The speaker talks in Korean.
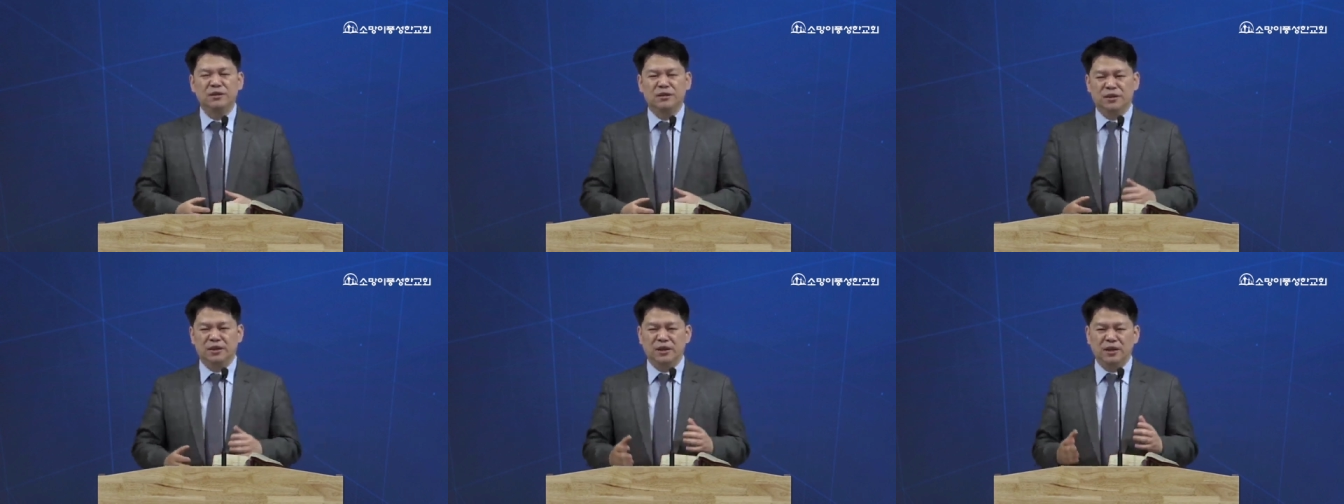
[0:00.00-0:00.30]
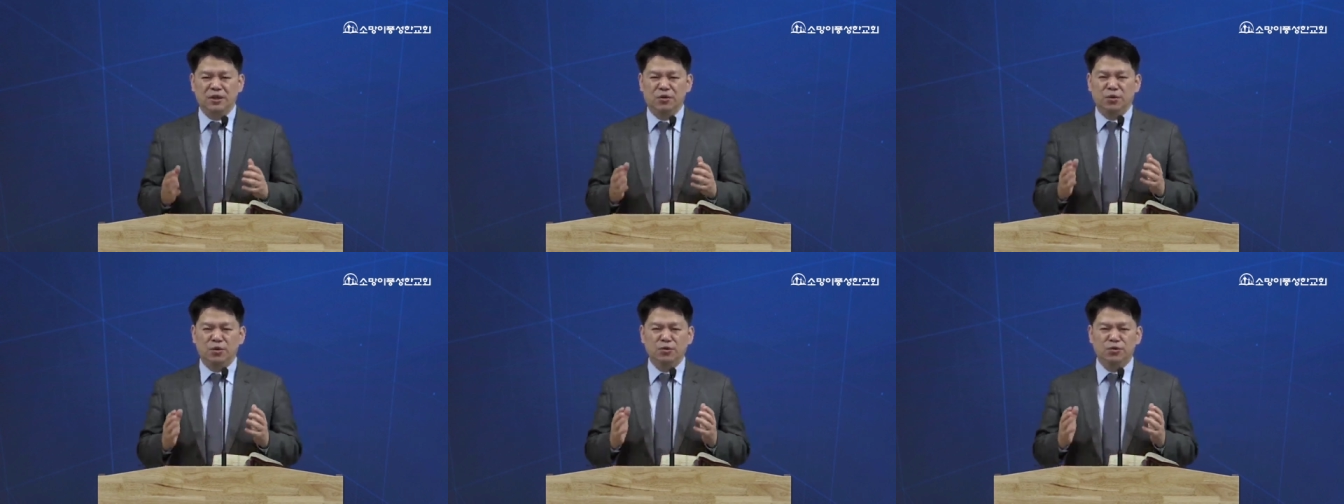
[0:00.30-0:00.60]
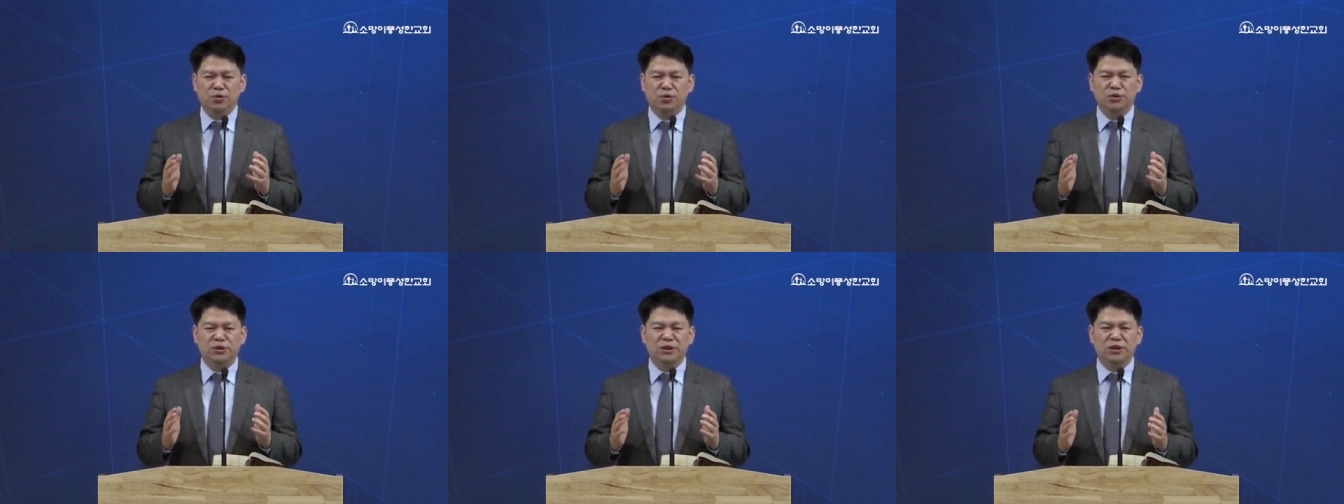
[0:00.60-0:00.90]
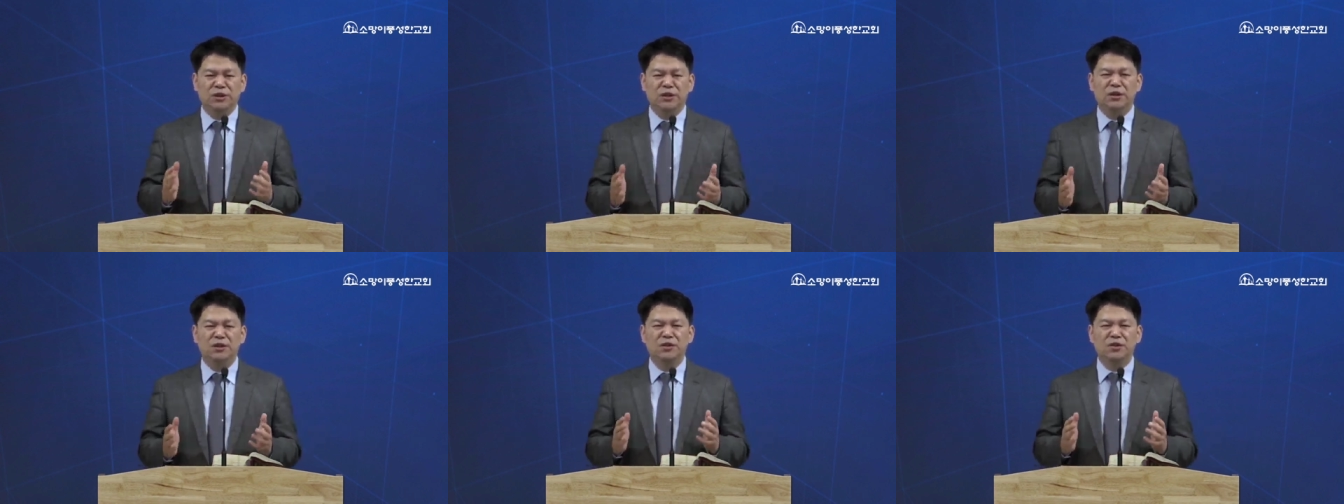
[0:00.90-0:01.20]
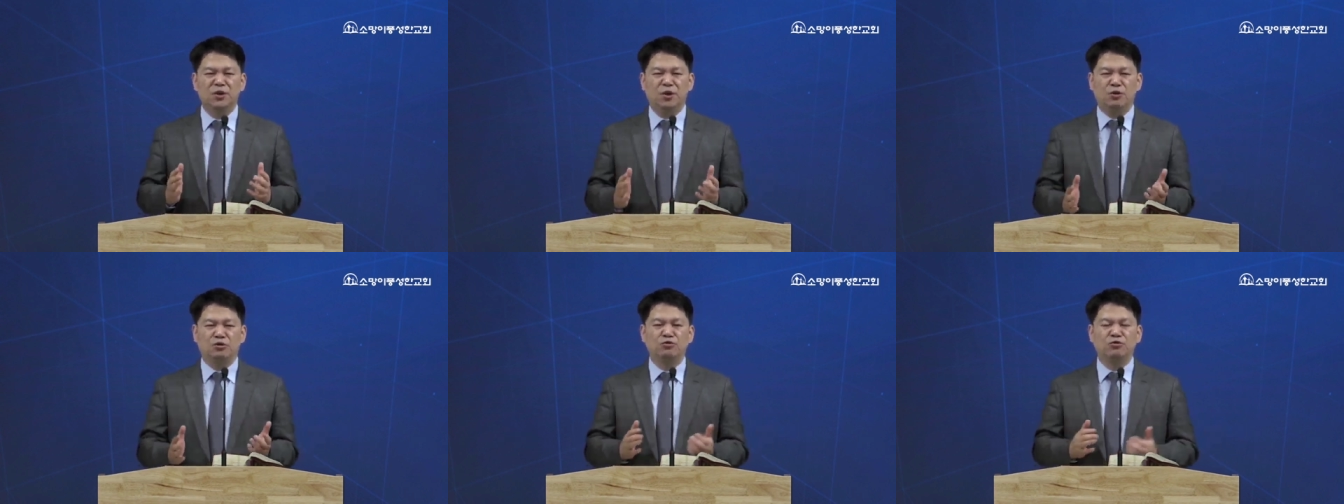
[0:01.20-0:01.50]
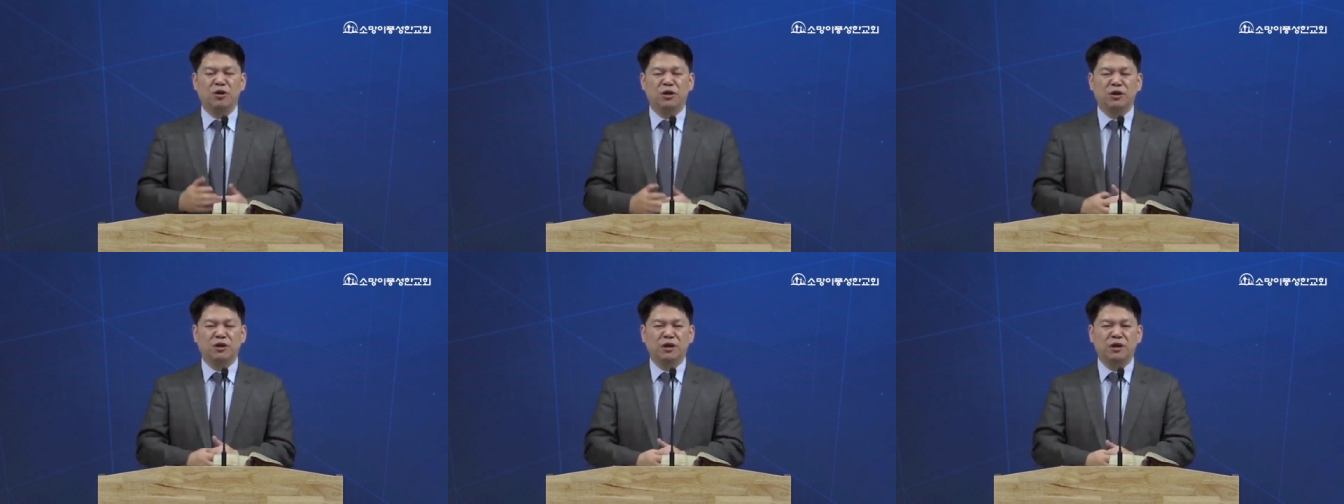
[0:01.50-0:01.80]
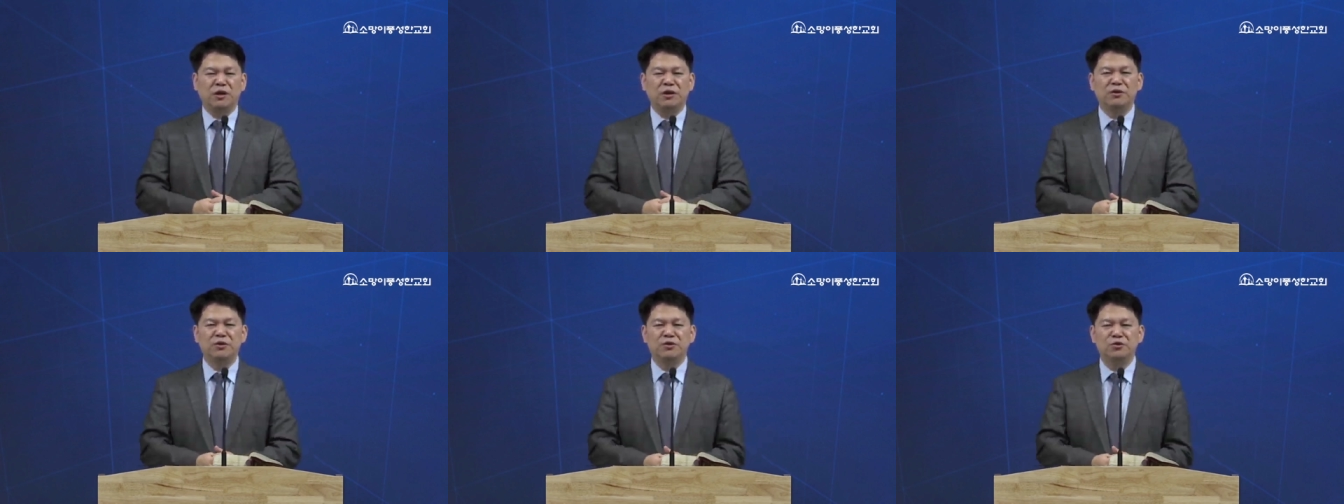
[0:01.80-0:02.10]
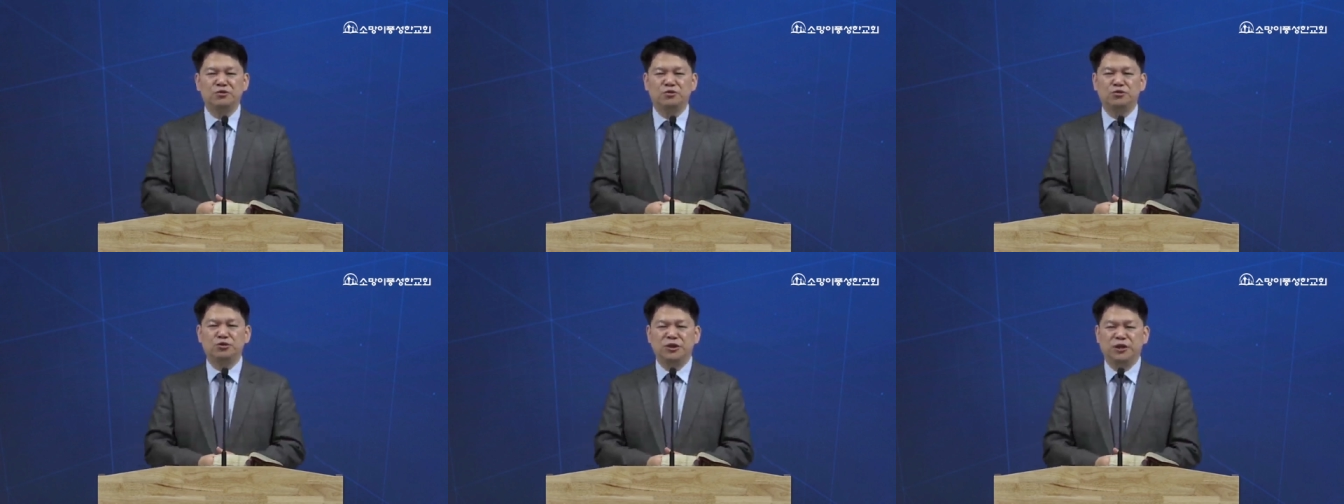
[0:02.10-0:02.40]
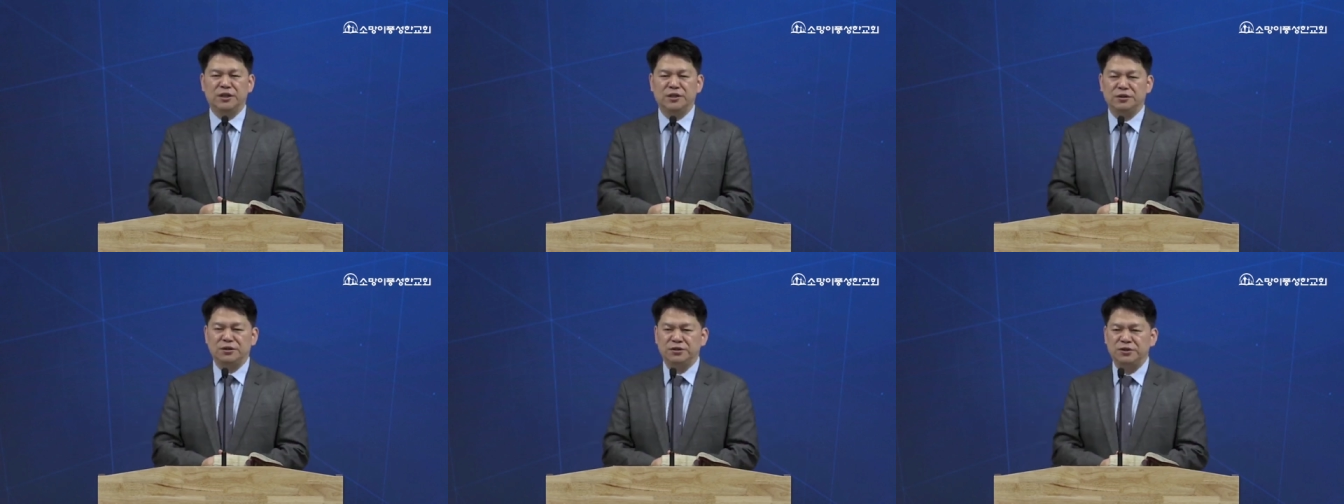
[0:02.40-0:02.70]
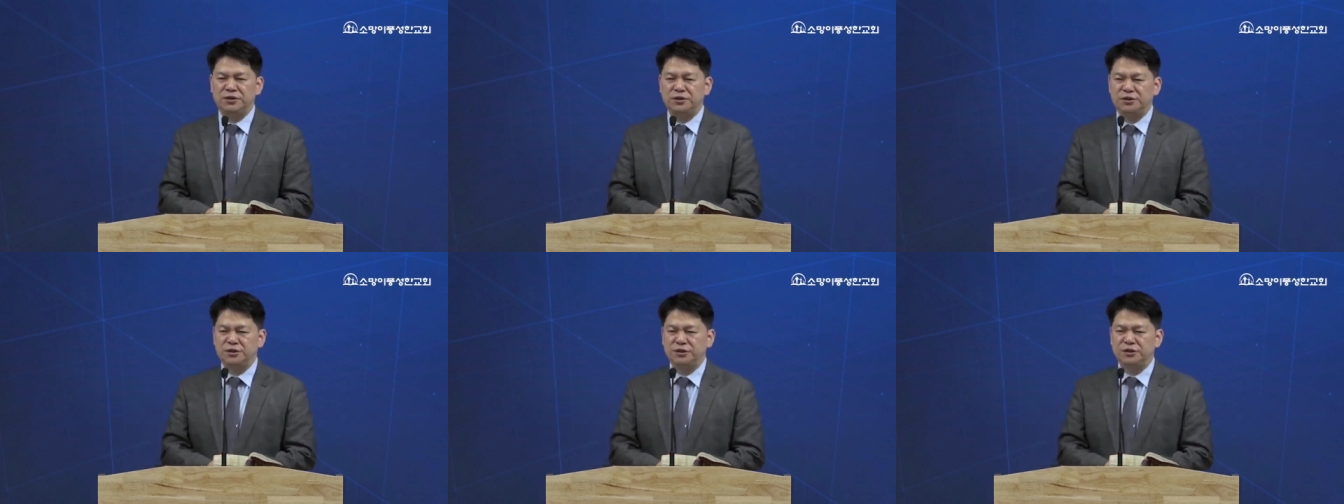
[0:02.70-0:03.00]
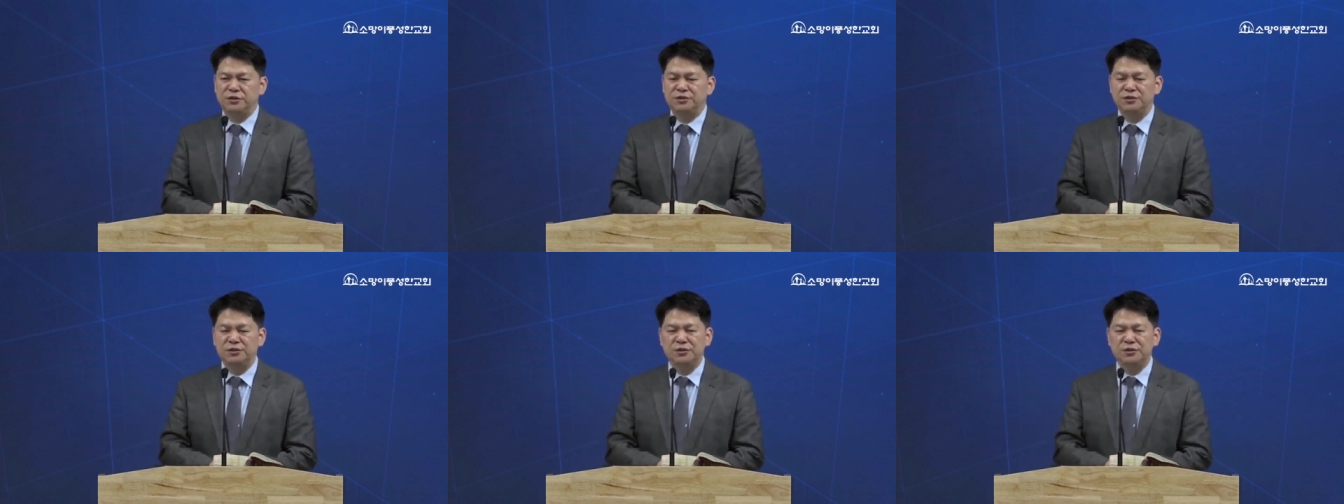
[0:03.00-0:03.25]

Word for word: 이 공동체를 거룩하게 유지하는 것이죠.